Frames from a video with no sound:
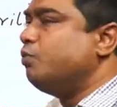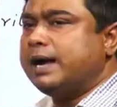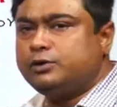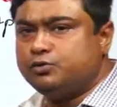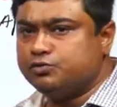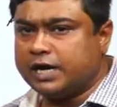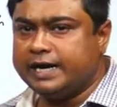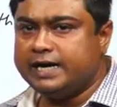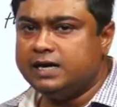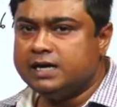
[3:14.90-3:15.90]
মুম্বাই টু
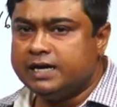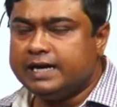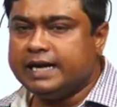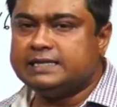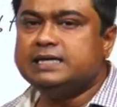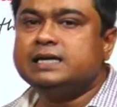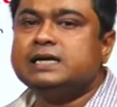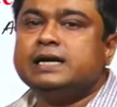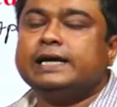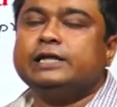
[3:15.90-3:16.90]
থানে ঠিক আছে
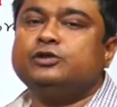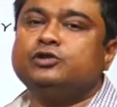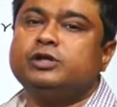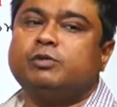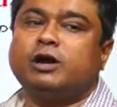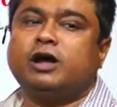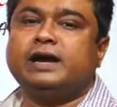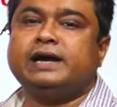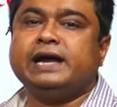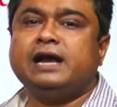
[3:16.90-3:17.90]
কিন্তু যদি বলা
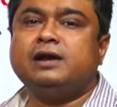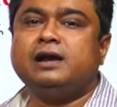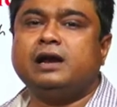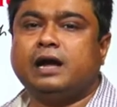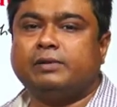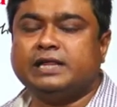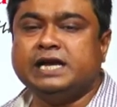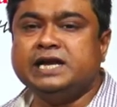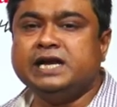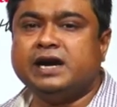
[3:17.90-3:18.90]
হয় রেল আমাদের
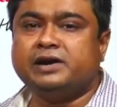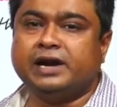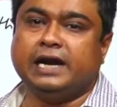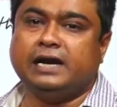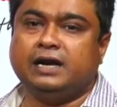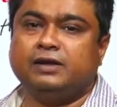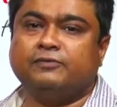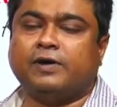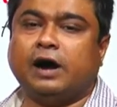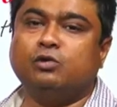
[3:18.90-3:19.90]
ইন্ডিয়ান রেল
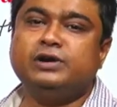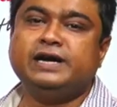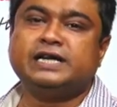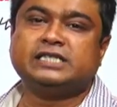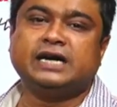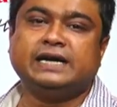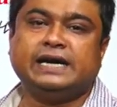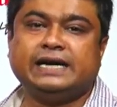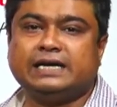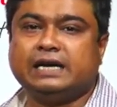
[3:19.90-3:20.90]
ফাউন্ডেশান
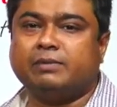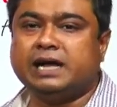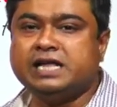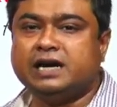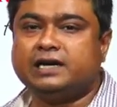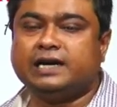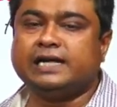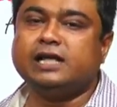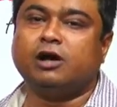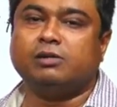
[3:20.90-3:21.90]
ডেটটা বা ইয়ারটা
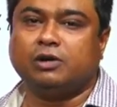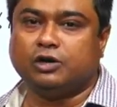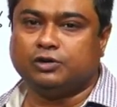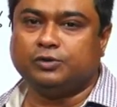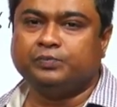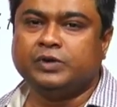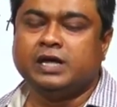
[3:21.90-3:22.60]
কী হবে বলো তো